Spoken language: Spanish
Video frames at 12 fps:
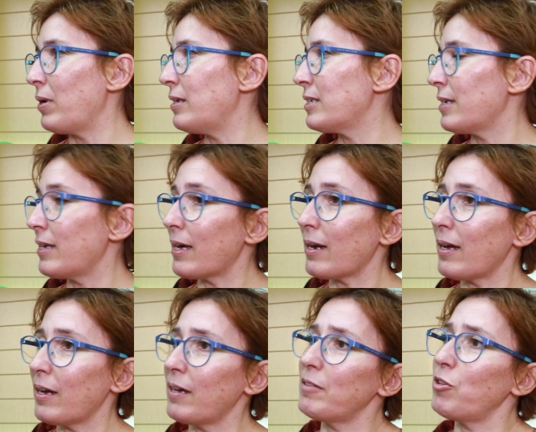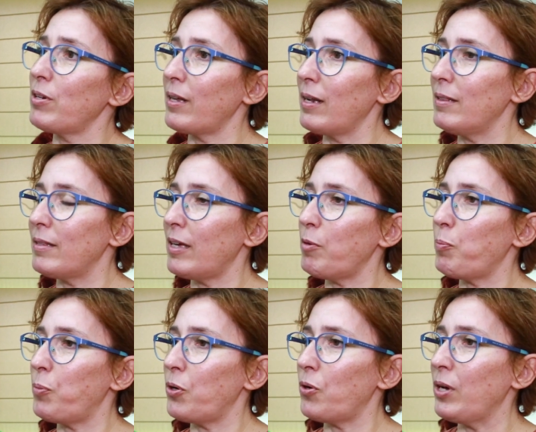enseñarlas a gestionar el
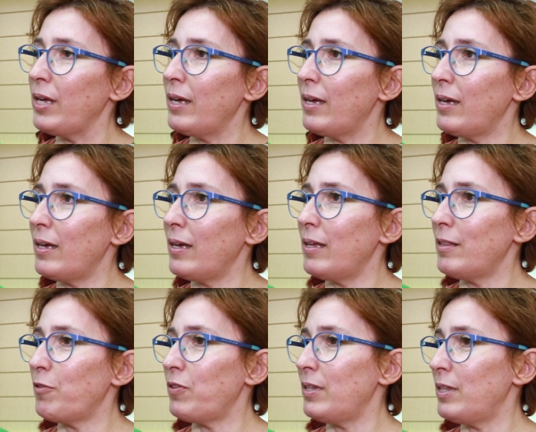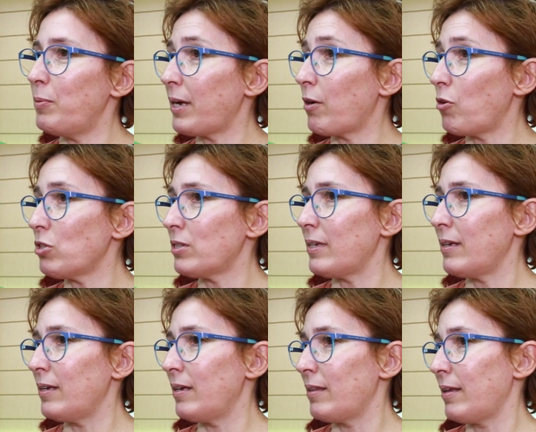tiempo, eh, en definitiva que
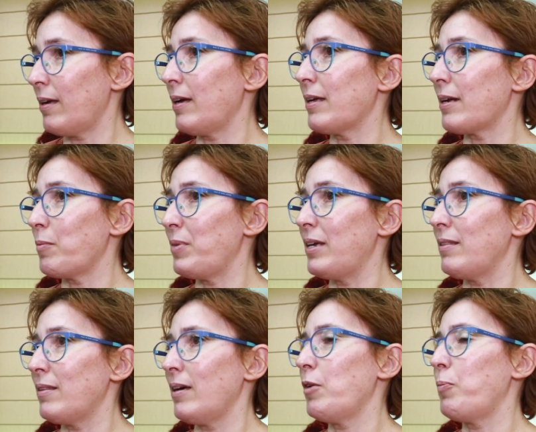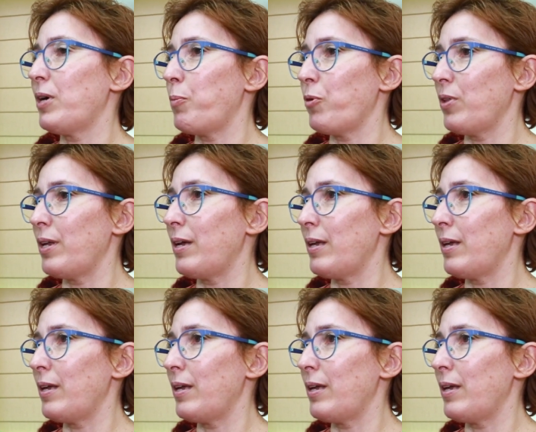costen y que tengan herramientas para poder